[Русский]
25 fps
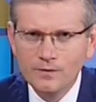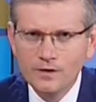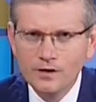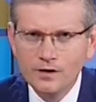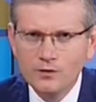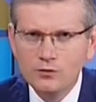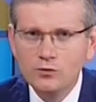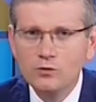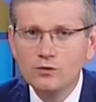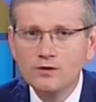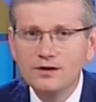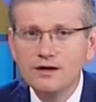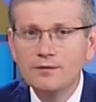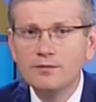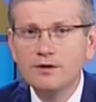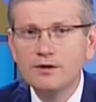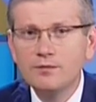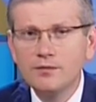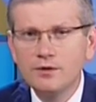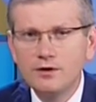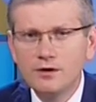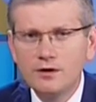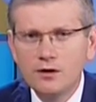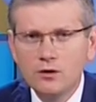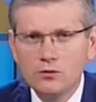Но, тем не
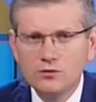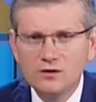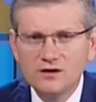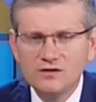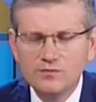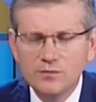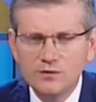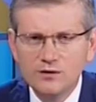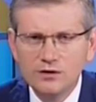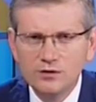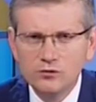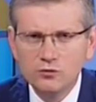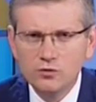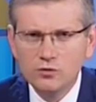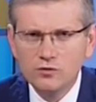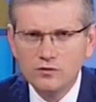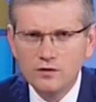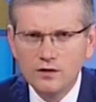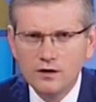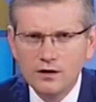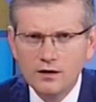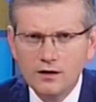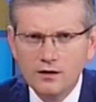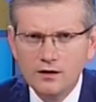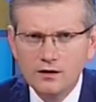менее, у нас
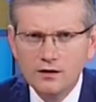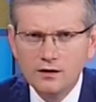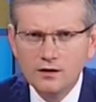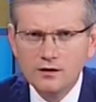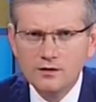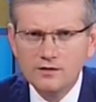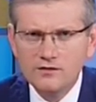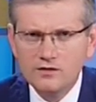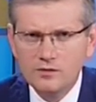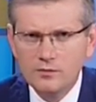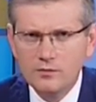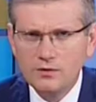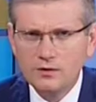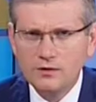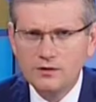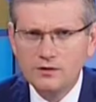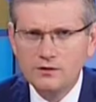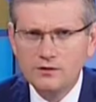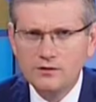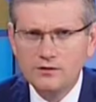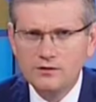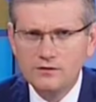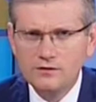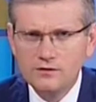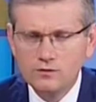подготовка к зиме
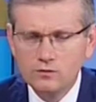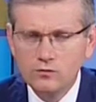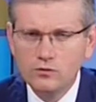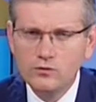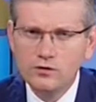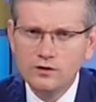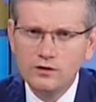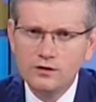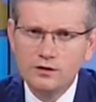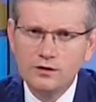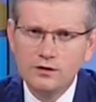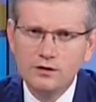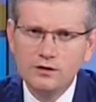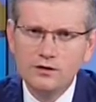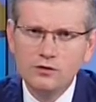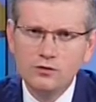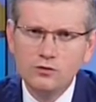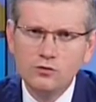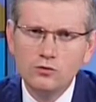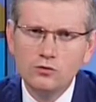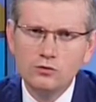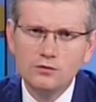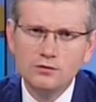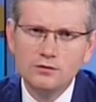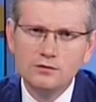сегодня
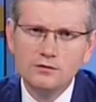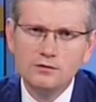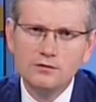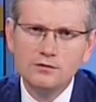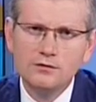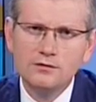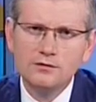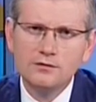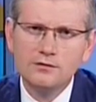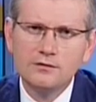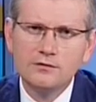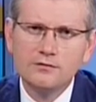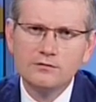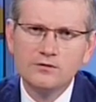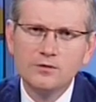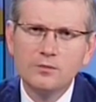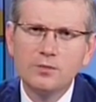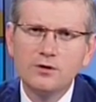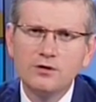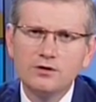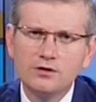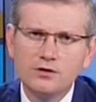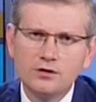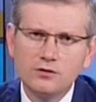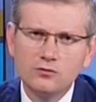идет, э,
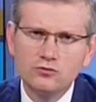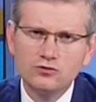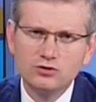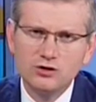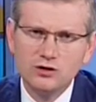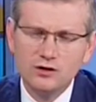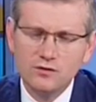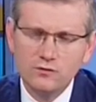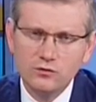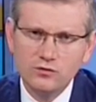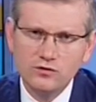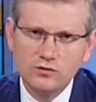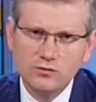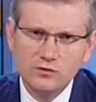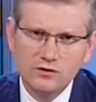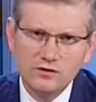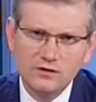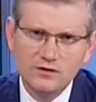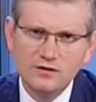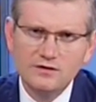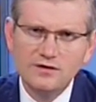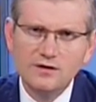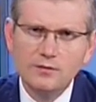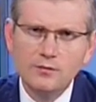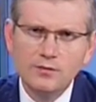выполнена уже на
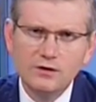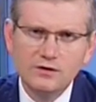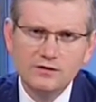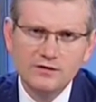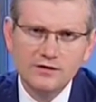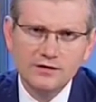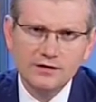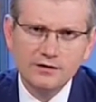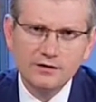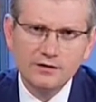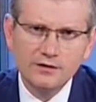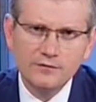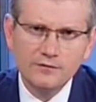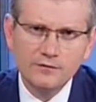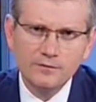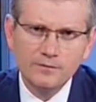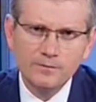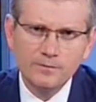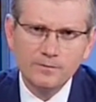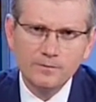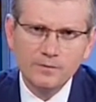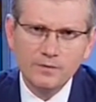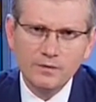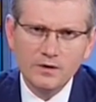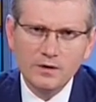87%
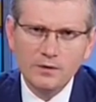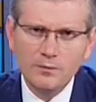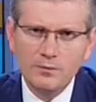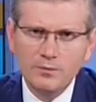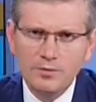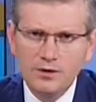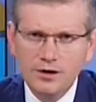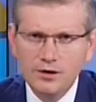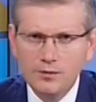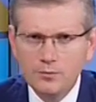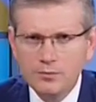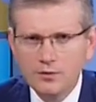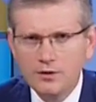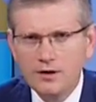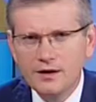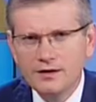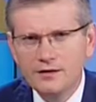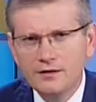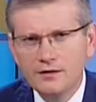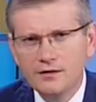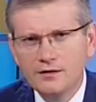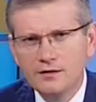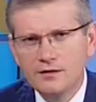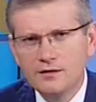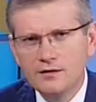при
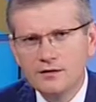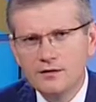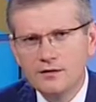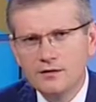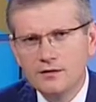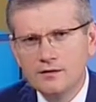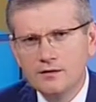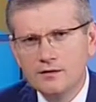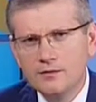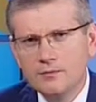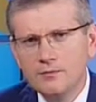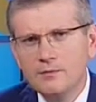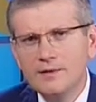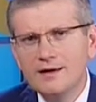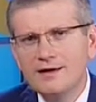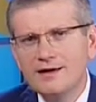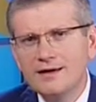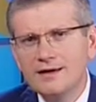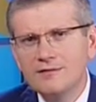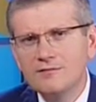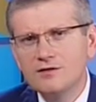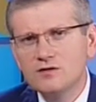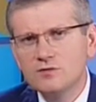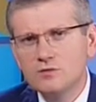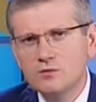плане менее
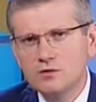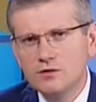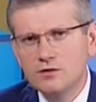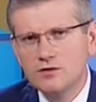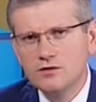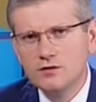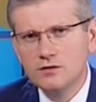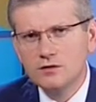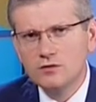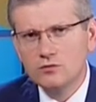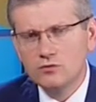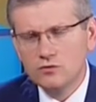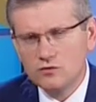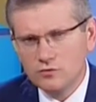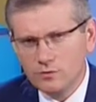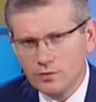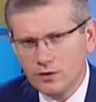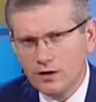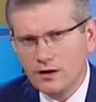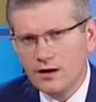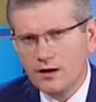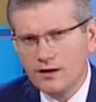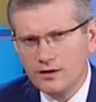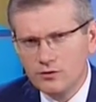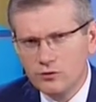80. То есть
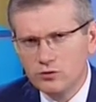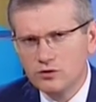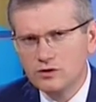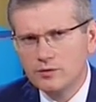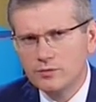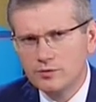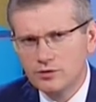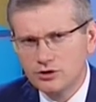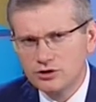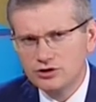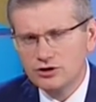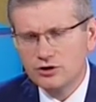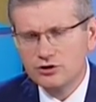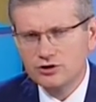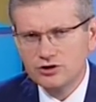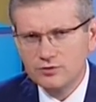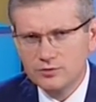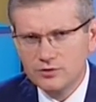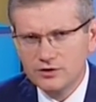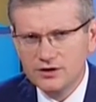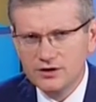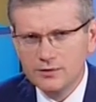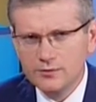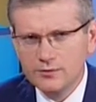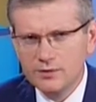пока идет опережающими
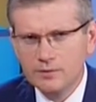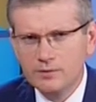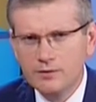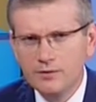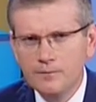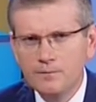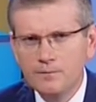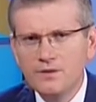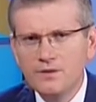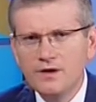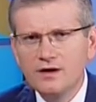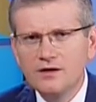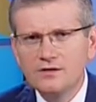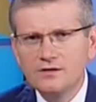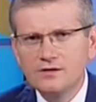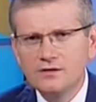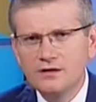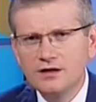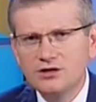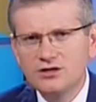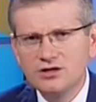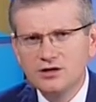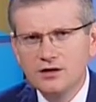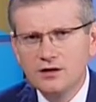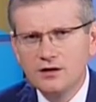темпами.
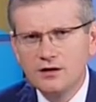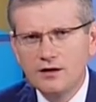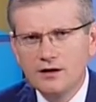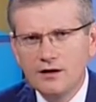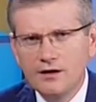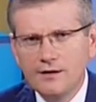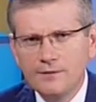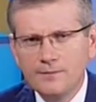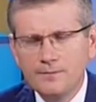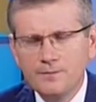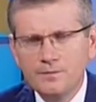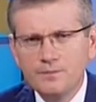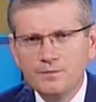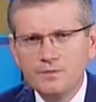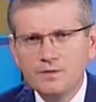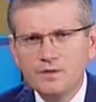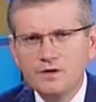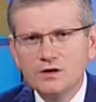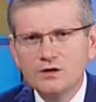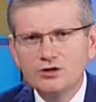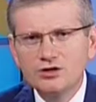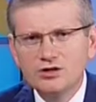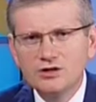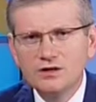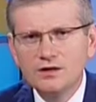Задача какая?
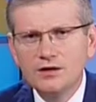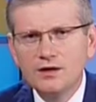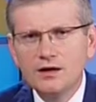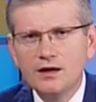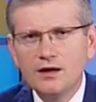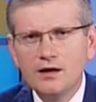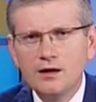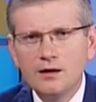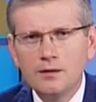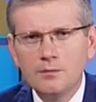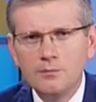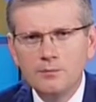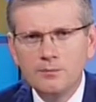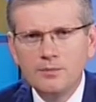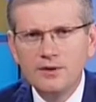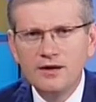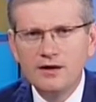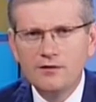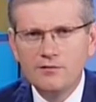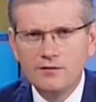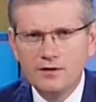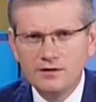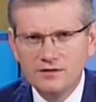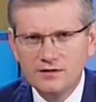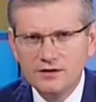Значит, на
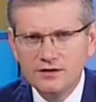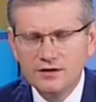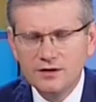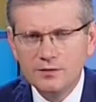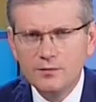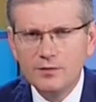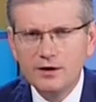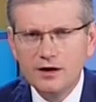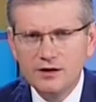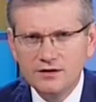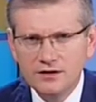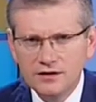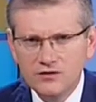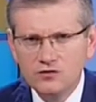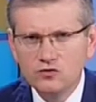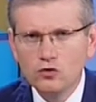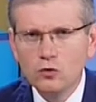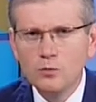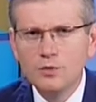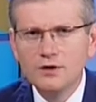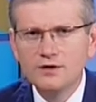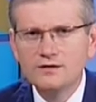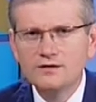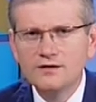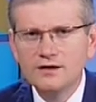1 сентября на
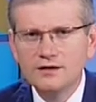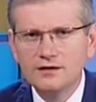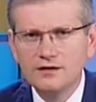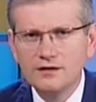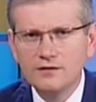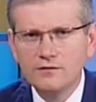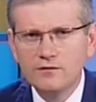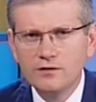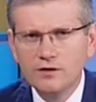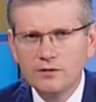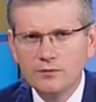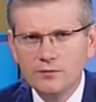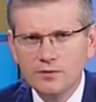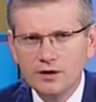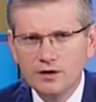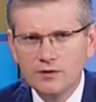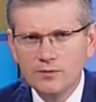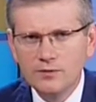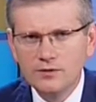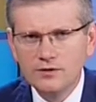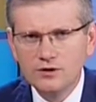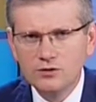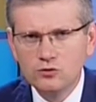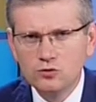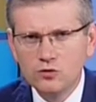100% иметь
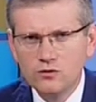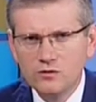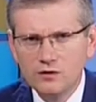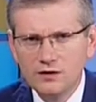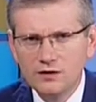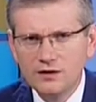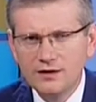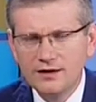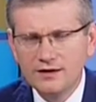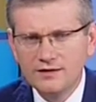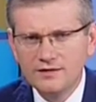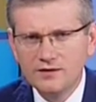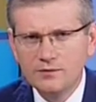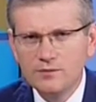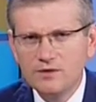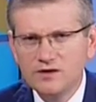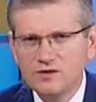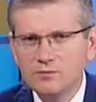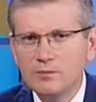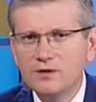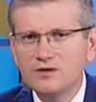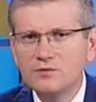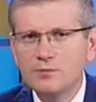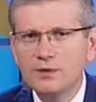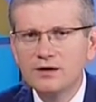подготовленные к зиме с
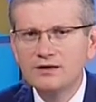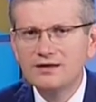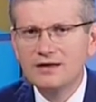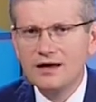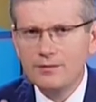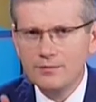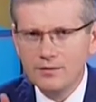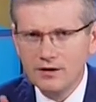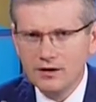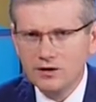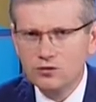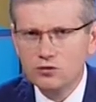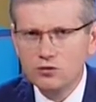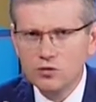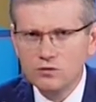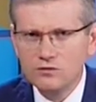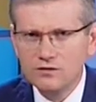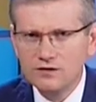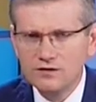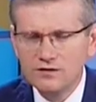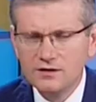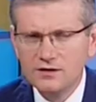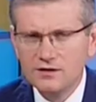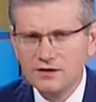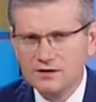паспортами
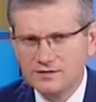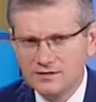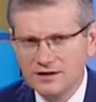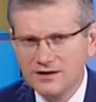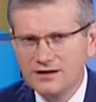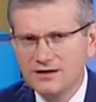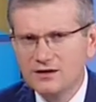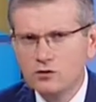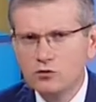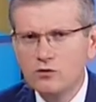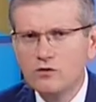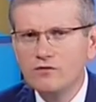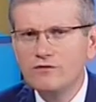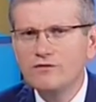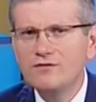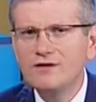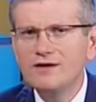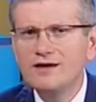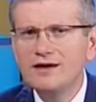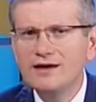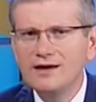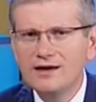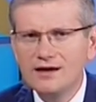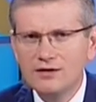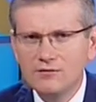готовности. Это, кстати,
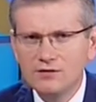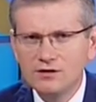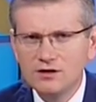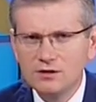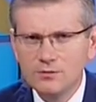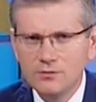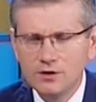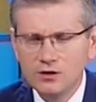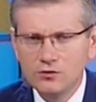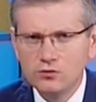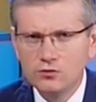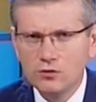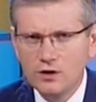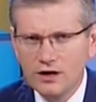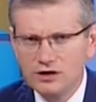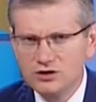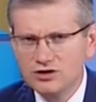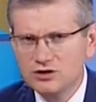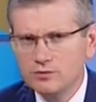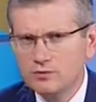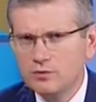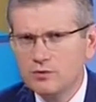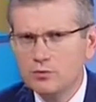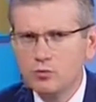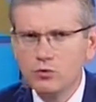нововведение в этом году. Раньше
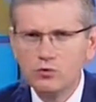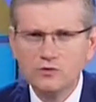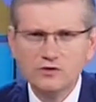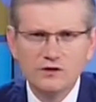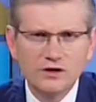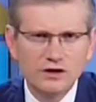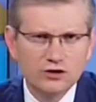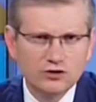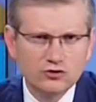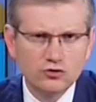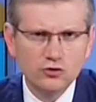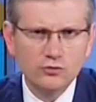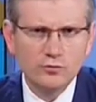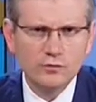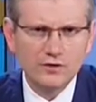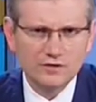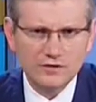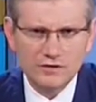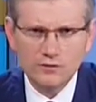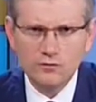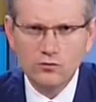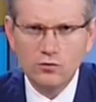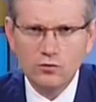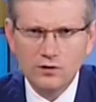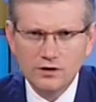был просто отчет
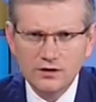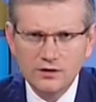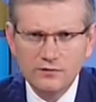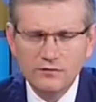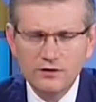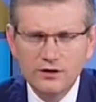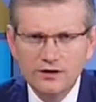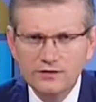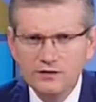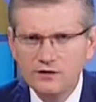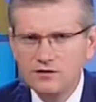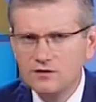местного органа власти.